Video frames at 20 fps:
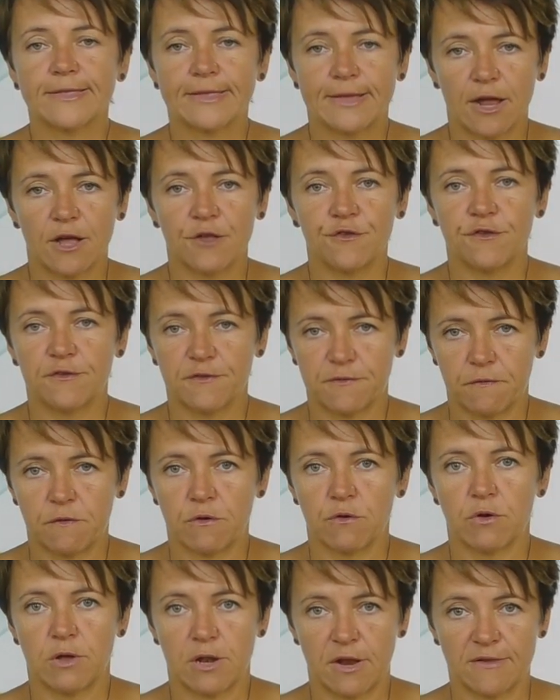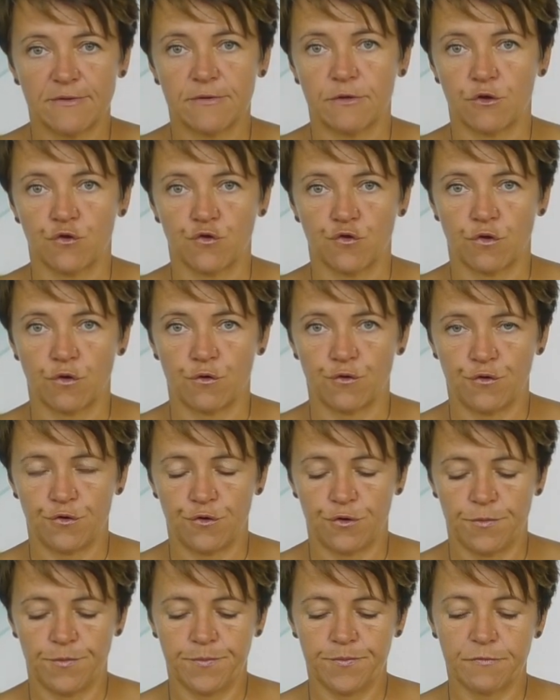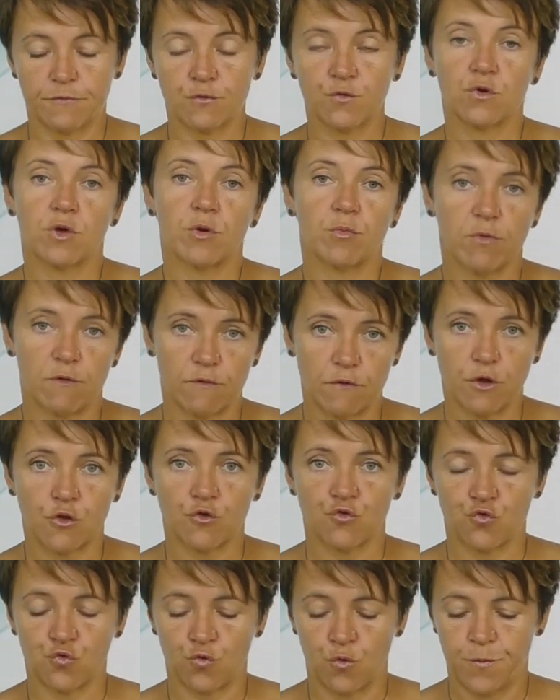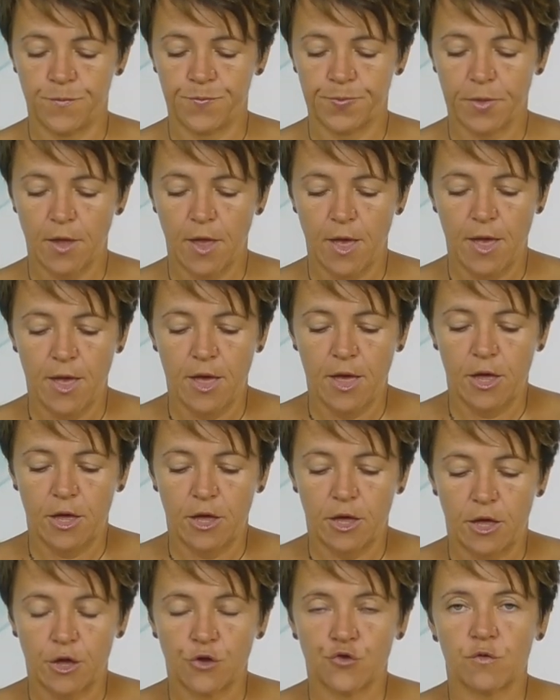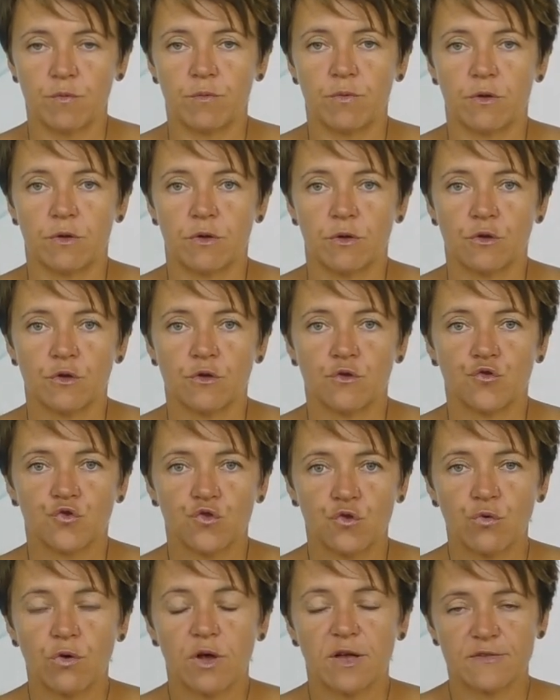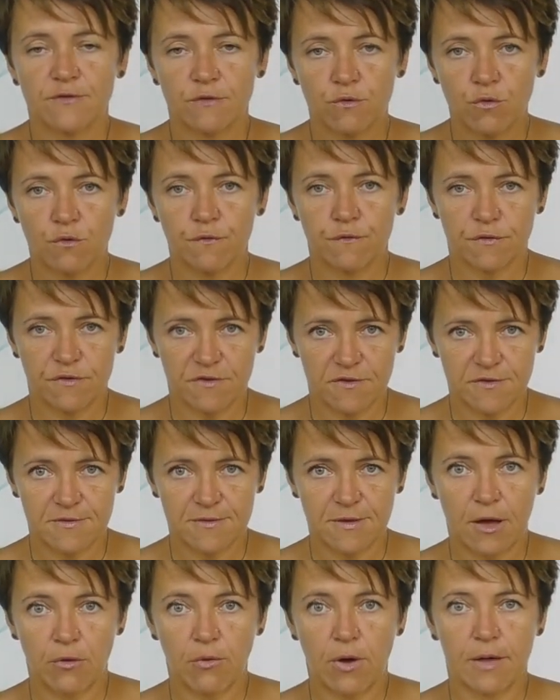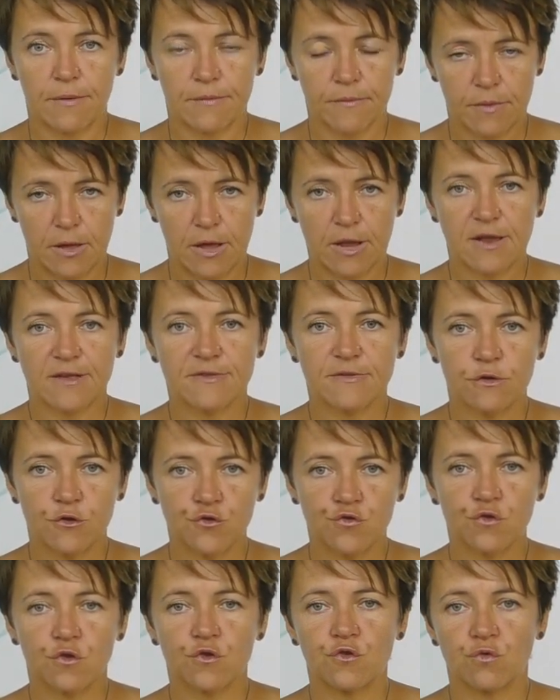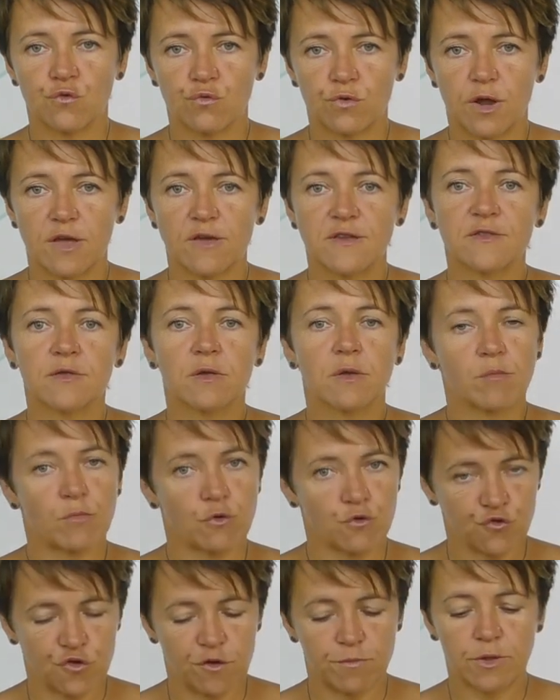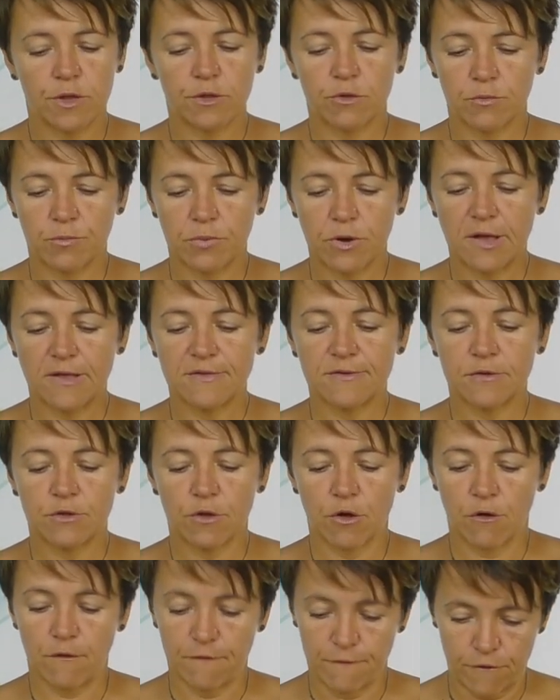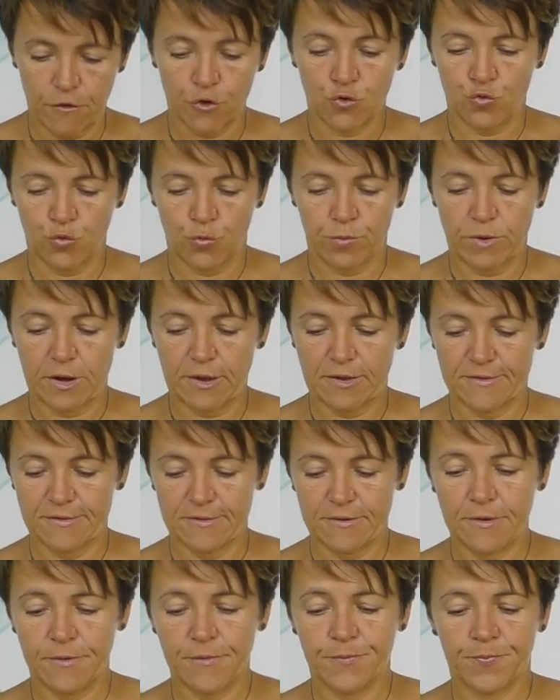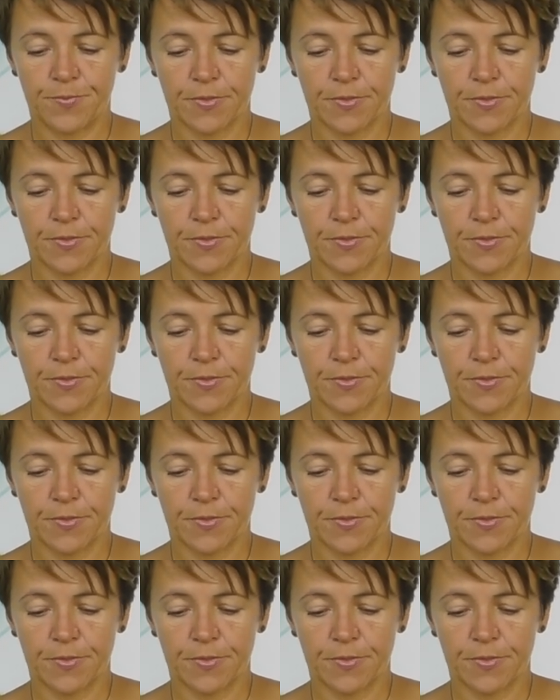traci swoją elastyczność w suchym powietrzu. E, żeby żyłka znów zyskała elastyczność, która jest potrzebna do pracy, do komfortu pracy,